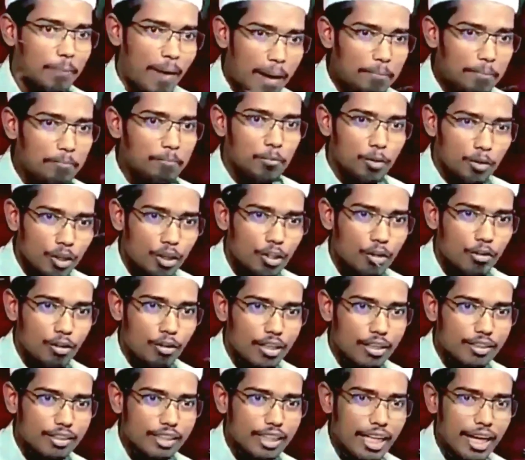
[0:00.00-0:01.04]
বাপ মনে
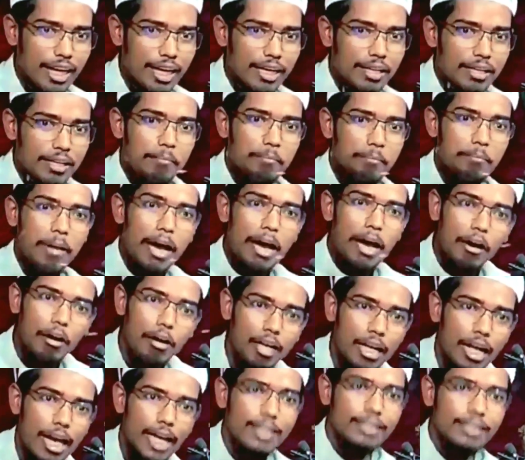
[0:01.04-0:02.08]
করেছে মেয়ে
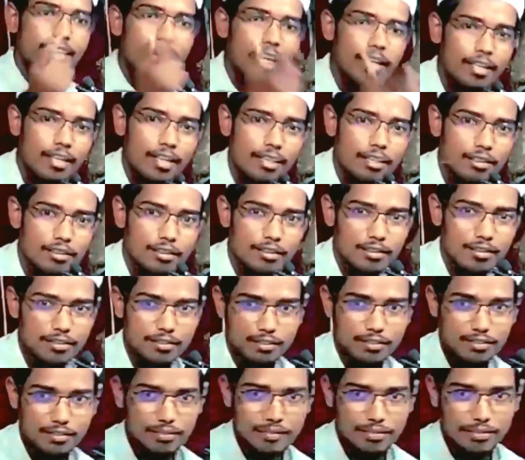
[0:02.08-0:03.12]
হলেই জান্নাত
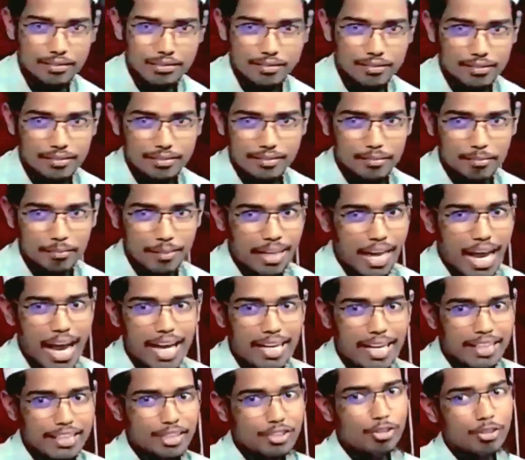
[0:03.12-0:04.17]
মানে
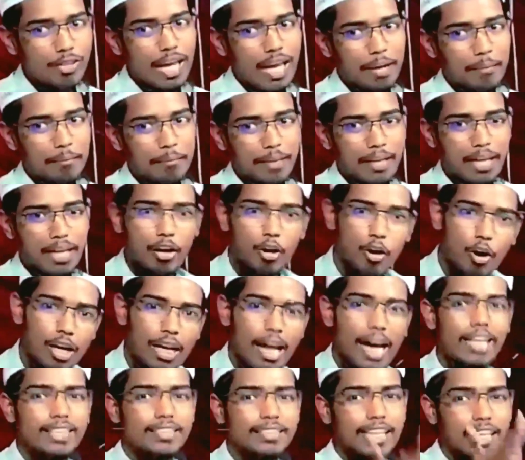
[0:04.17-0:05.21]
আর কিছু লাগবে না
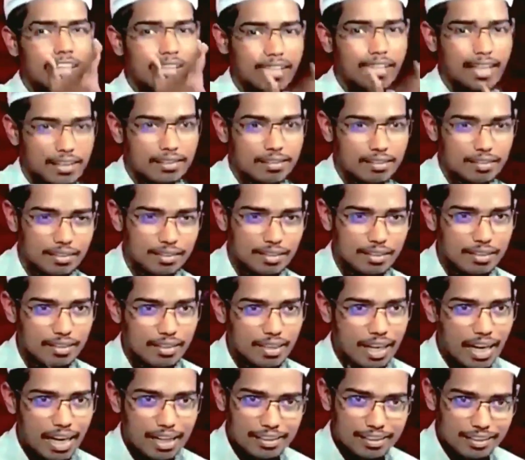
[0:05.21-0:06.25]
হলেই জান্নাত
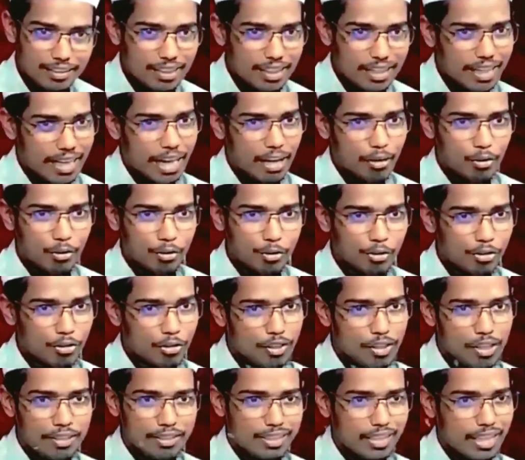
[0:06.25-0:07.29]
হাদিসের এক অংশ
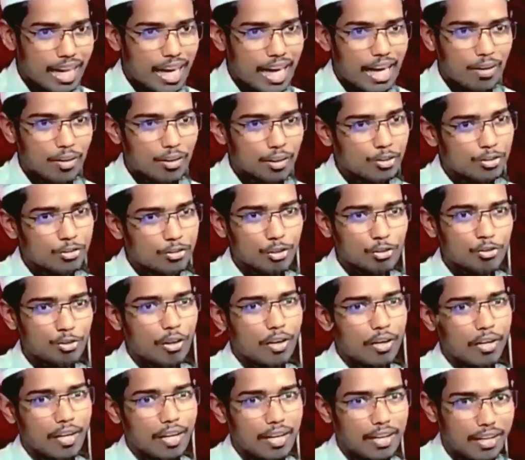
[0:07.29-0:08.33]
নিয়েছে আর অংশের
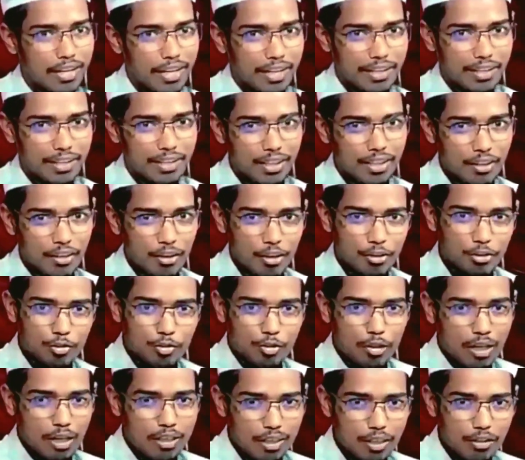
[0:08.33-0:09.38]
দরকার নেই অথচ
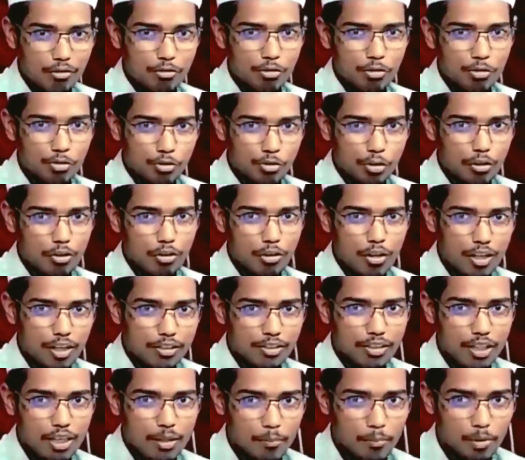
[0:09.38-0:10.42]
আল্লাহ রসুল
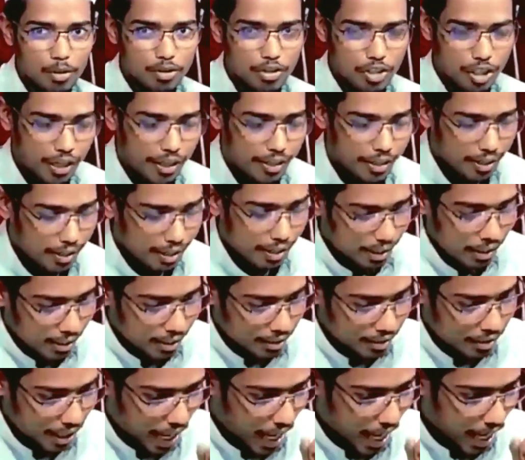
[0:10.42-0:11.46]
সাল্লাহ সাল্লাম বলছেন
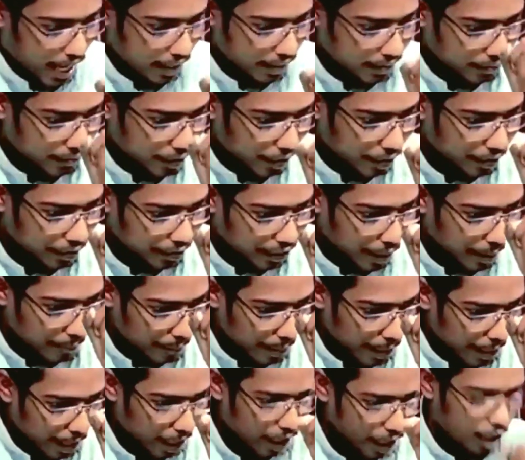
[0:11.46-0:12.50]
যার তিনটা
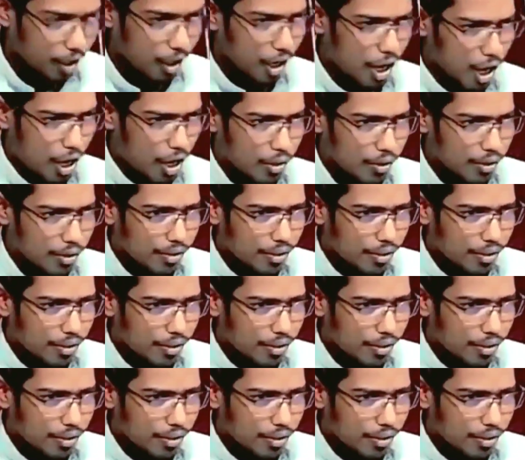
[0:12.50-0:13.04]
মেয়ে হলো